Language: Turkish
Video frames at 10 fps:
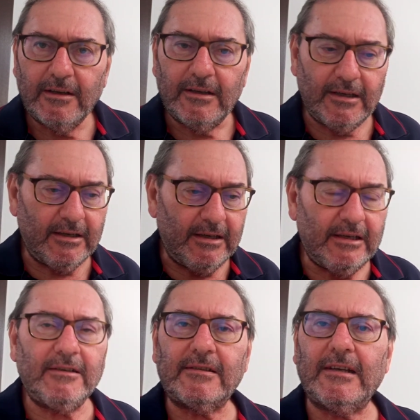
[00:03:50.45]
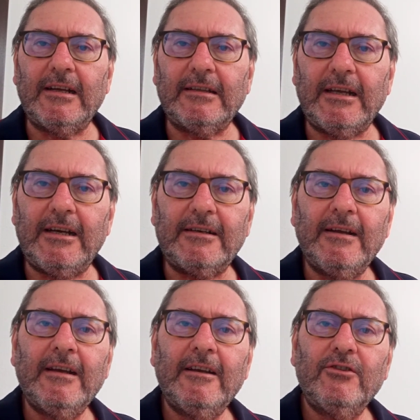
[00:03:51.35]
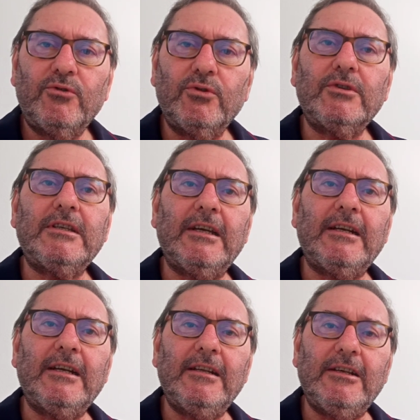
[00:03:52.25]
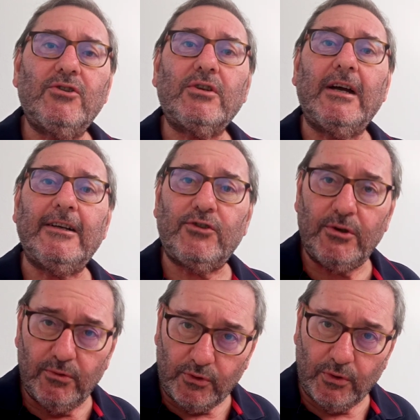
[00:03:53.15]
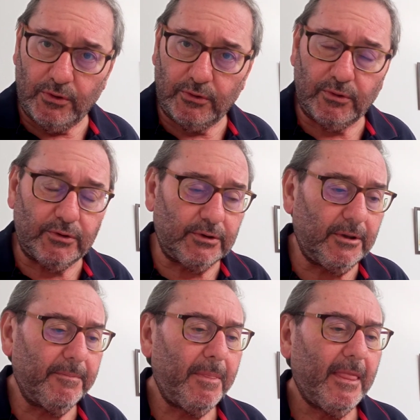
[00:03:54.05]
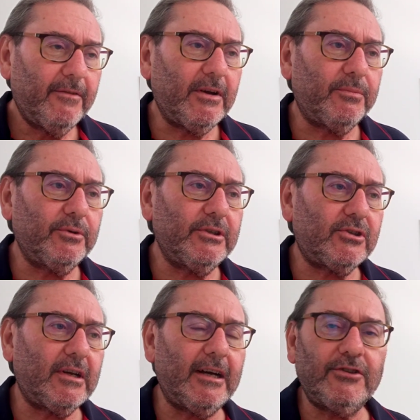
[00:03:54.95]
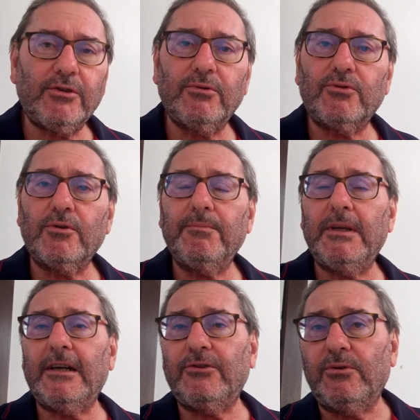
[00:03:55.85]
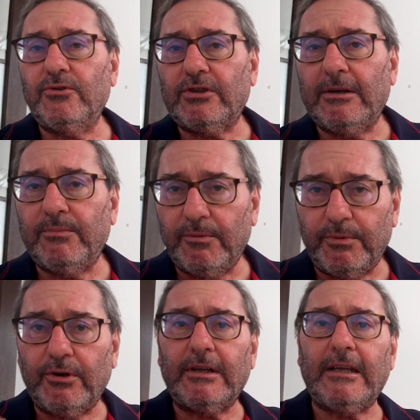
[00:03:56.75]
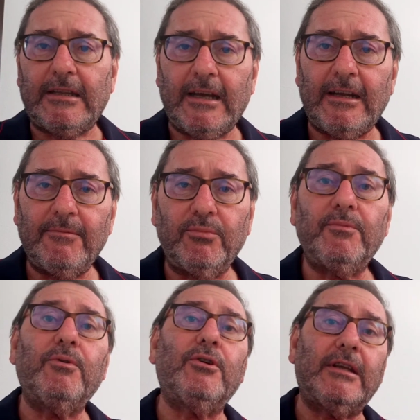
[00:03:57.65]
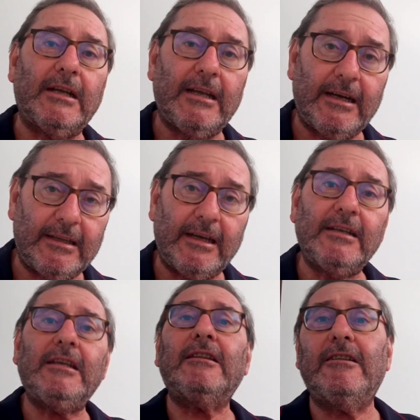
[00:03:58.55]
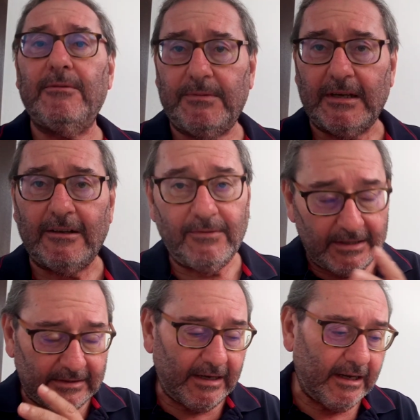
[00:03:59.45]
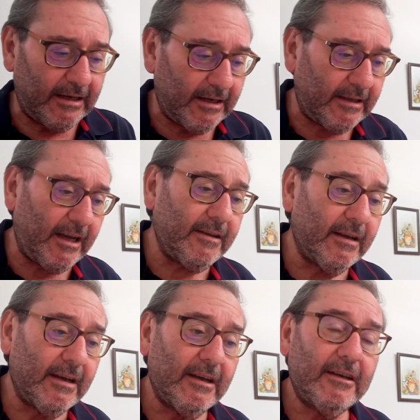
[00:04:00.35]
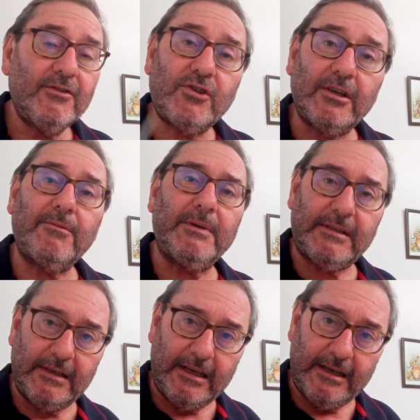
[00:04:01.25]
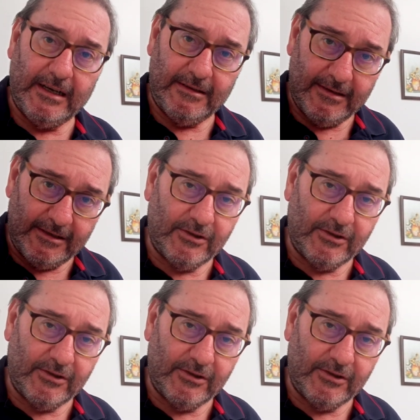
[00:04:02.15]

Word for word: e, insanlar Türkiye'nin işgalci güç olduğunu ve bu işgalci gücün bir an önce bu bölgeden, bu bölgelerden, İdlib'den vesaireden çıkması gerektiğini